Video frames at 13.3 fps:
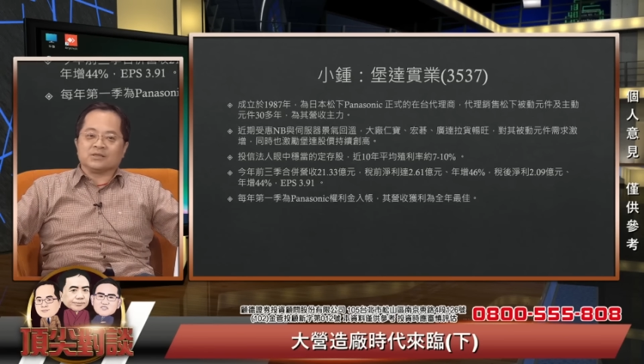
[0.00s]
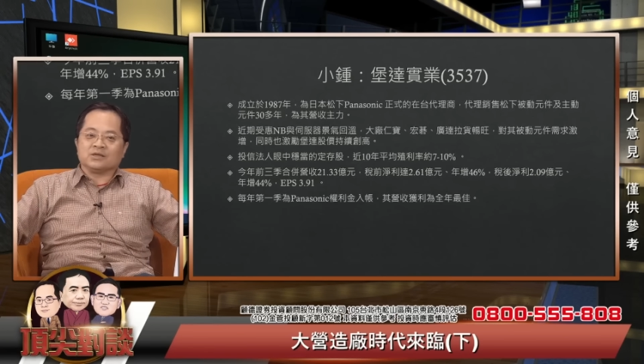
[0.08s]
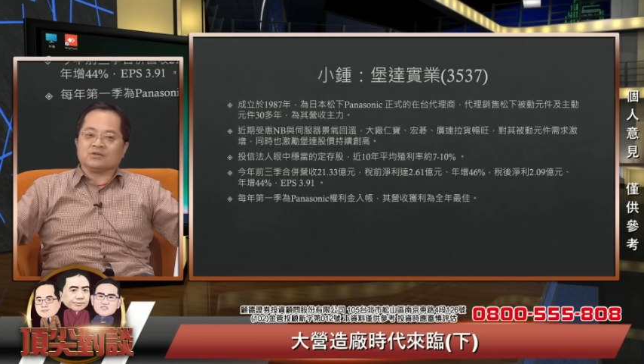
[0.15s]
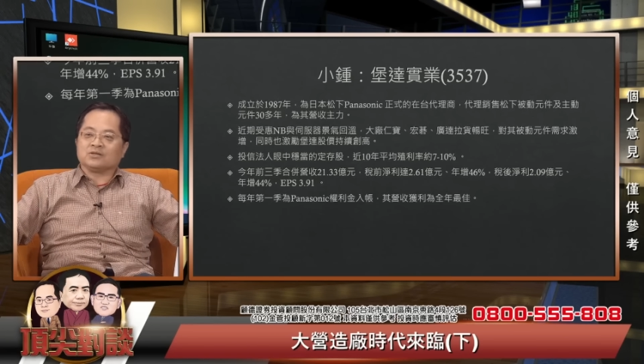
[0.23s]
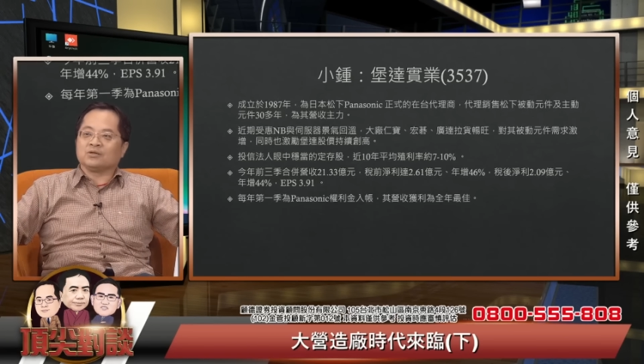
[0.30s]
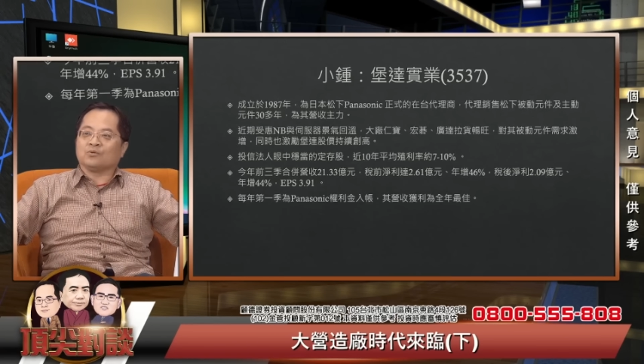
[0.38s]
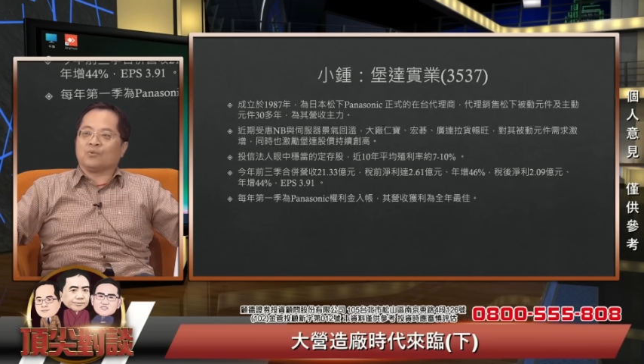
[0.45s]
就
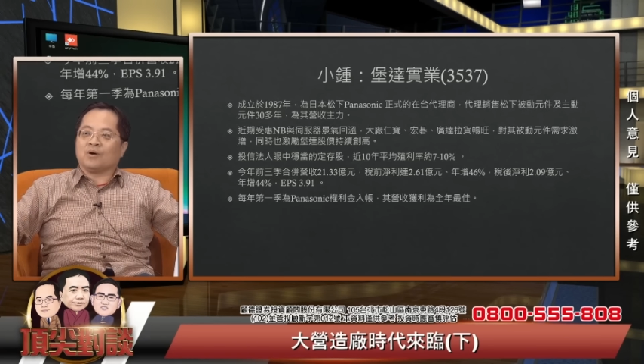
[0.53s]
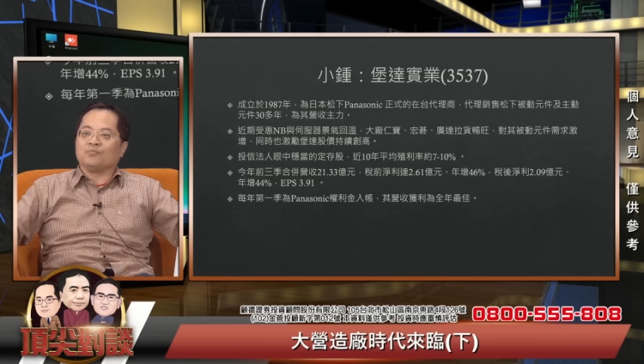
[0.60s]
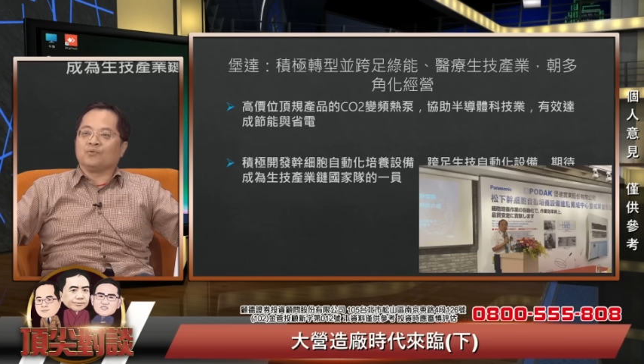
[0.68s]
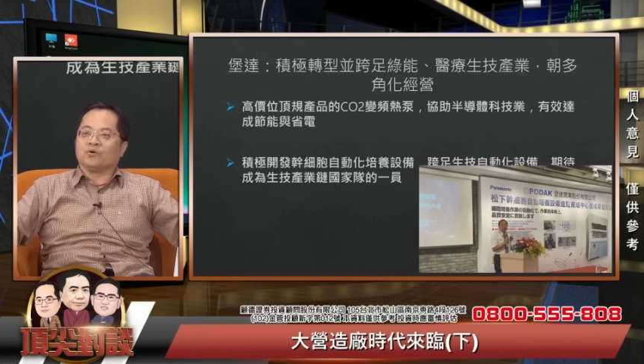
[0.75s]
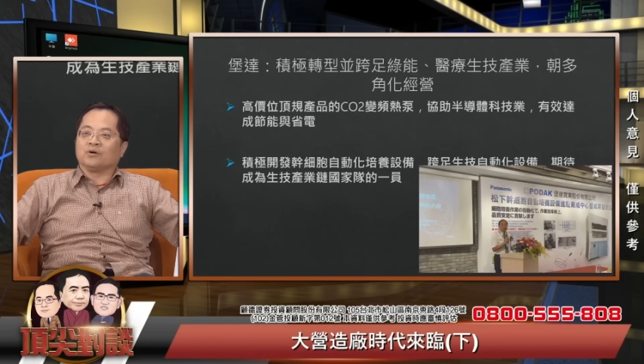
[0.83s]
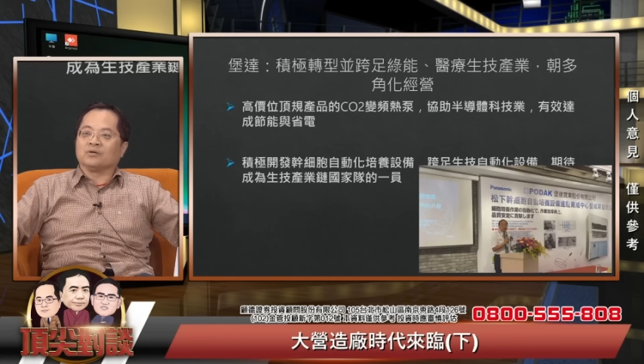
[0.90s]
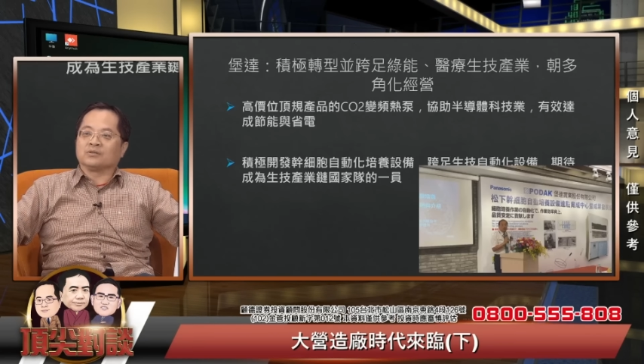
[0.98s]
是王
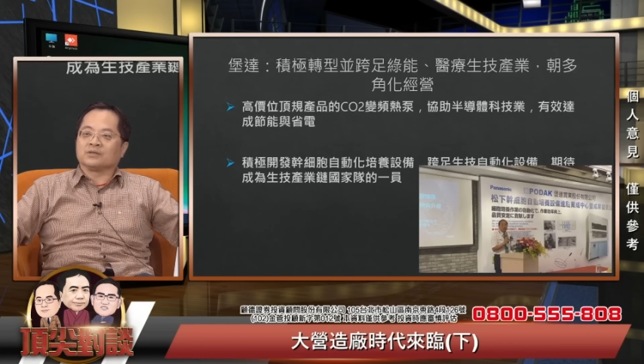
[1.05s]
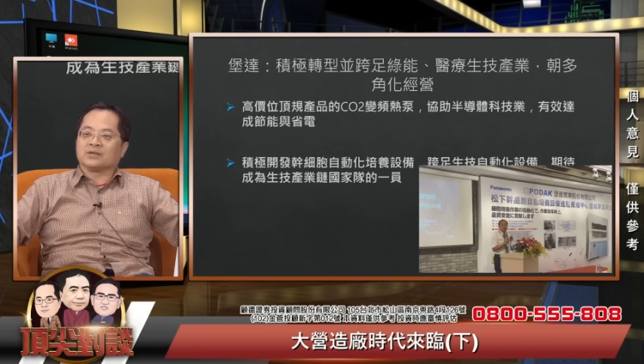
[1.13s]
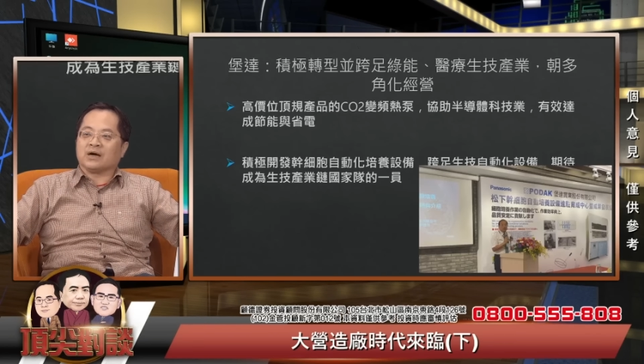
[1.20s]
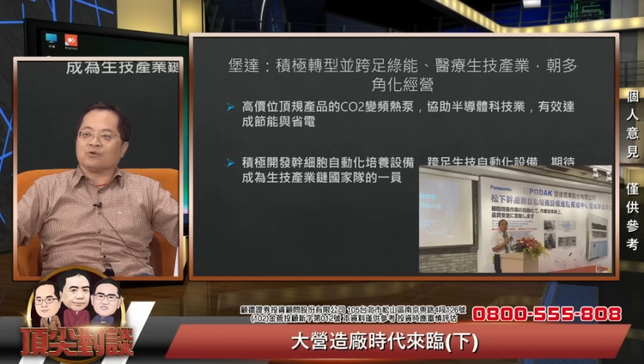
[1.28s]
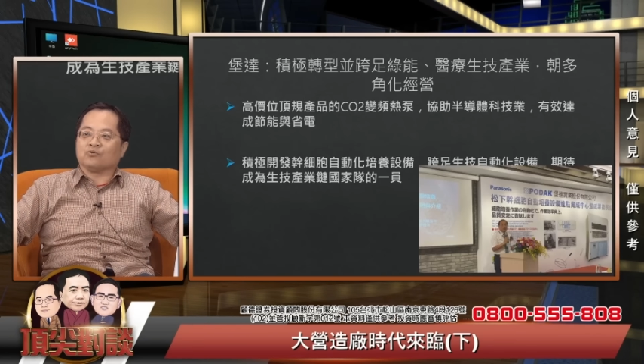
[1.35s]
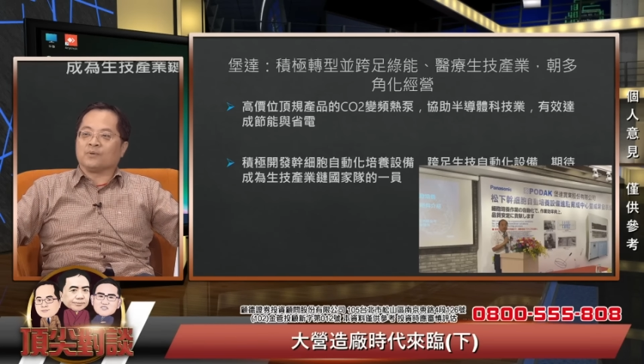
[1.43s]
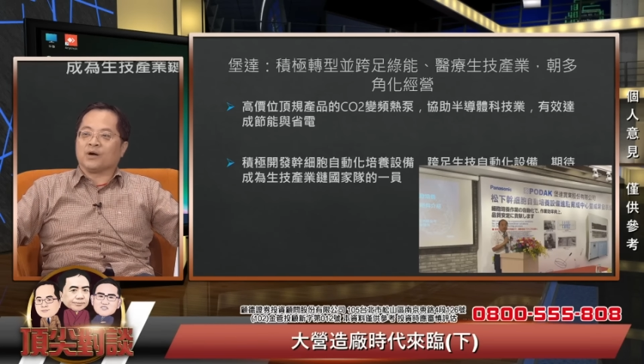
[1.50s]
博这档
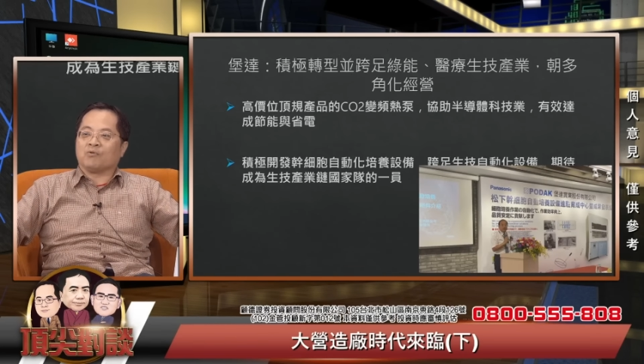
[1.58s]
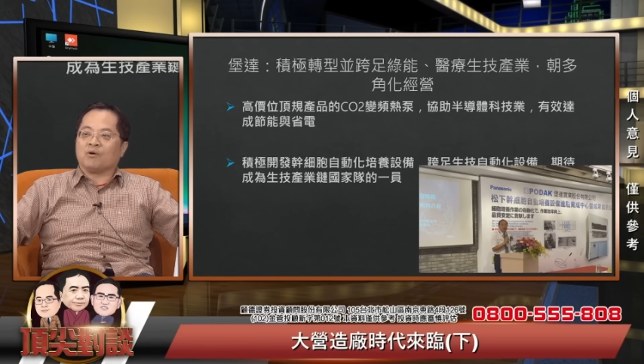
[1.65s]
股票，王博